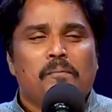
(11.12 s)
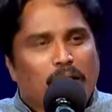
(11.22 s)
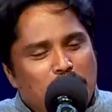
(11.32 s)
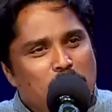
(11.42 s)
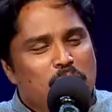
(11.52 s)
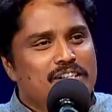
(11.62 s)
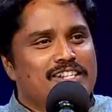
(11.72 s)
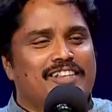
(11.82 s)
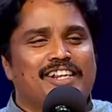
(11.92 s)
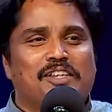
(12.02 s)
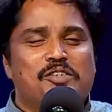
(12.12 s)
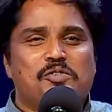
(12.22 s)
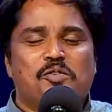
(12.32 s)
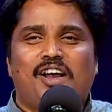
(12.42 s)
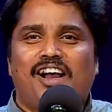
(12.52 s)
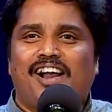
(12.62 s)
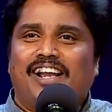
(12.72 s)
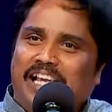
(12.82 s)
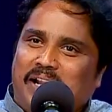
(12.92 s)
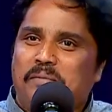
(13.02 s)
பதிமூணு வயசில் தீர்க்க தரிசனம் சொன்னால்
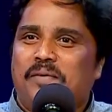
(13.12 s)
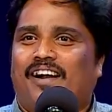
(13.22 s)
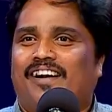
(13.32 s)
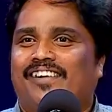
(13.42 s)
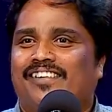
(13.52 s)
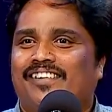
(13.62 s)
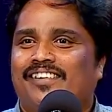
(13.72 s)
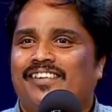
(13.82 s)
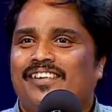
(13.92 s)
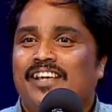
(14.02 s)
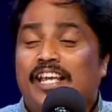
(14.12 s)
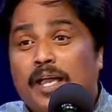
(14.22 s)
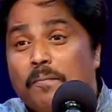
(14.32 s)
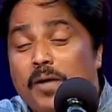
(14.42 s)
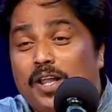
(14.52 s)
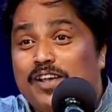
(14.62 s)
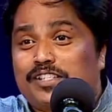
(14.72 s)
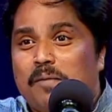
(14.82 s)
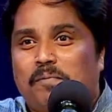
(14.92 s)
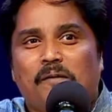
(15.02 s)
இறைமையா எண்பது
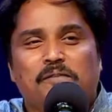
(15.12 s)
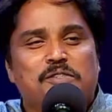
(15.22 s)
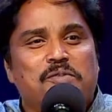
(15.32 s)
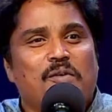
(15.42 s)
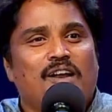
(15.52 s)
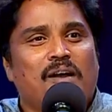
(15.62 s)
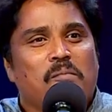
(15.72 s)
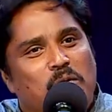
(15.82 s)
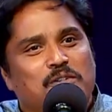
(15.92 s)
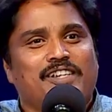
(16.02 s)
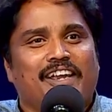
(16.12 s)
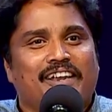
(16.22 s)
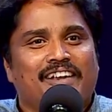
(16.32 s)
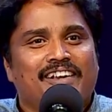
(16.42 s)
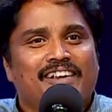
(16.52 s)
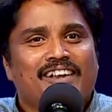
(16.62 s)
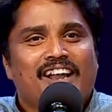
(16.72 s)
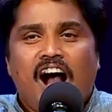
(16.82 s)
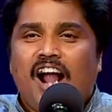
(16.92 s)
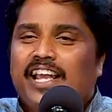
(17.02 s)
வயசில் ப்ராஃபஸி சொன்னால் மோசே
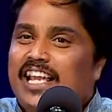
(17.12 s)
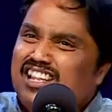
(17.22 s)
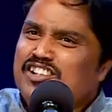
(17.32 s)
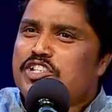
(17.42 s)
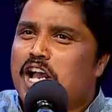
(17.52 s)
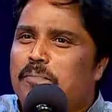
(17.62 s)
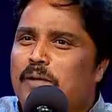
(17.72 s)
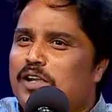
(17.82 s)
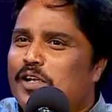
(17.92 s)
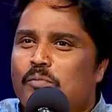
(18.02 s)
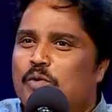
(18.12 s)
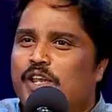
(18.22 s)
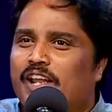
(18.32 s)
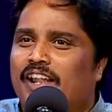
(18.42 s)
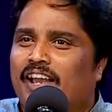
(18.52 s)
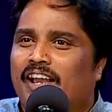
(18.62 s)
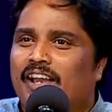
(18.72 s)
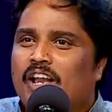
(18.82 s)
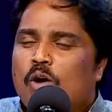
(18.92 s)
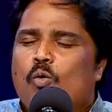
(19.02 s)
ஆனால் எது ஷார்ப்பாக இருக்கிறது முக்கியம் இல்லை
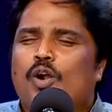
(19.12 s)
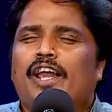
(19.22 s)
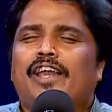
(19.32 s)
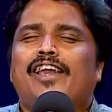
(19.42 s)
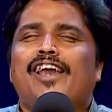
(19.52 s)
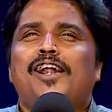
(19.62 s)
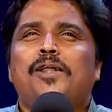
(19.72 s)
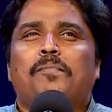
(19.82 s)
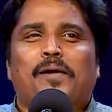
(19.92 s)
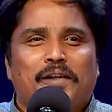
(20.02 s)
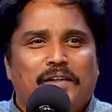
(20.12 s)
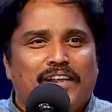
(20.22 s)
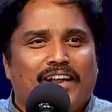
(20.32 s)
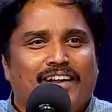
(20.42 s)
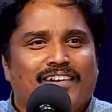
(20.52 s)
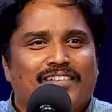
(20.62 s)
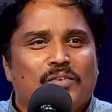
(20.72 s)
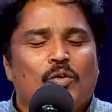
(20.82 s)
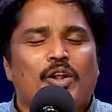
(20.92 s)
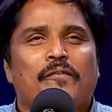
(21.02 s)
உன்னை ஈல்டு பண்ணிட்டினா
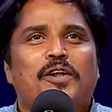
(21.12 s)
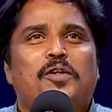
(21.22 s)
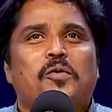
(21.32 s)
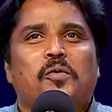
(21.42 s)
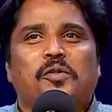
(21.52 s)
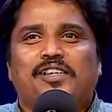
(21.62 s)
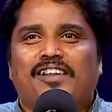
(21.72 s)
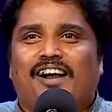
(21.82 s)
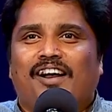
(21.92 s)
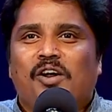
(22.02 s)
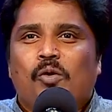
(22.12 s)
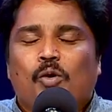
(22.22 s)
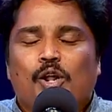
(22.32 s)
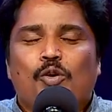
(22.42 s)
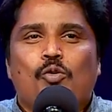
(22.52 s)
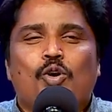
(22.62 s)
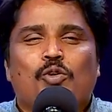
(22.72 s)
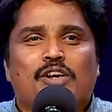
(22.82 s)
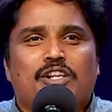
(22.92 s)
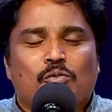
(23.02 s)
உன்னை விட்டு கொடுத்தினா உன்னை நூறு
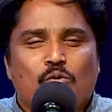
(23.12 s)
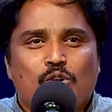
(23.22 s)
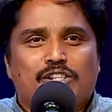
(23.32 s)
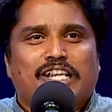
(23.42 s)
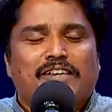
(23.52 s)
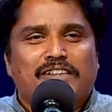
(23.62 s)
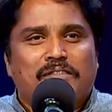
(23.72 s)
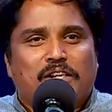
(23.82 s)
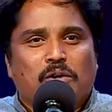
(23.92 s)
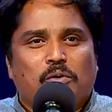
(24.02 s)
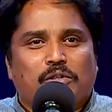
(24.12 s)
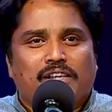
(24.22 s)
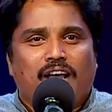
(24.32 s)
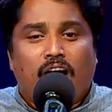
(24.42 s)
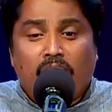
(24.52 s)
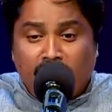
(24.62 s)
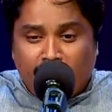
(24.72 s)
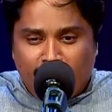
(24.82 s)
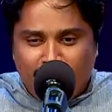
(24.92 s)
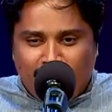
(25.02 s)
நூறு சதவீதம் விட்டு கொடுத்தினா
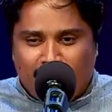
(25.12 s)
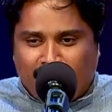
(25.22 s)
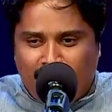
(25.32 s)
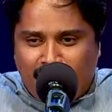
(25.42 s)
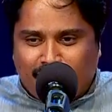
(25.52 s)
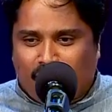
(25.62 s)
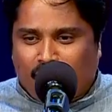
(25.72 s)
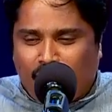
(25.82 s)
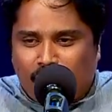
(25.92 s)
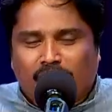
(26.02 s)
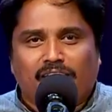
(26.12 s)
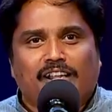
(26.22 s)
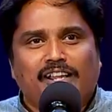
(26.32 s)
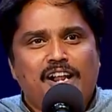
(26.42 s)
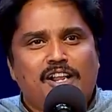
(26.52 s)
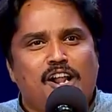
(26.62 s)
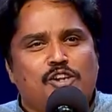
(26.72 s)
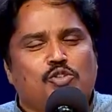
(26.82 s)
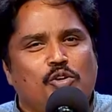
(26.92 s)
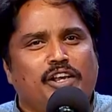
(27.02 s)
இன்றைக்கே ஏற்ற காலம் வருகிறது என்று
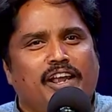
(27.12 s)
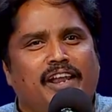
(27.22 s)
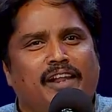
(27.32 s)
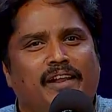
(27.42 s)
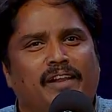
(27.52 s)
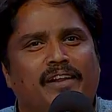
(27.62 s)
நான் சொல்கிறேன்